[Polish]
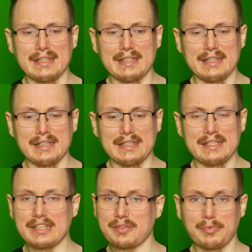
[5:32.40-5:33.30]
Y,
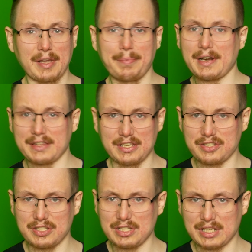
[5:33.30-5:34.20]
zresztą mój aparat też
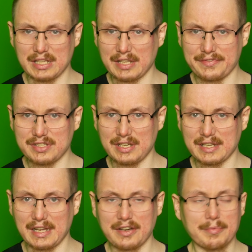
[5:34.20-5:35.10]
30 klatek w
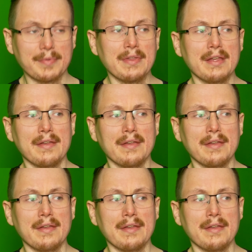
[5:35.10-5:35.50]
4K robi.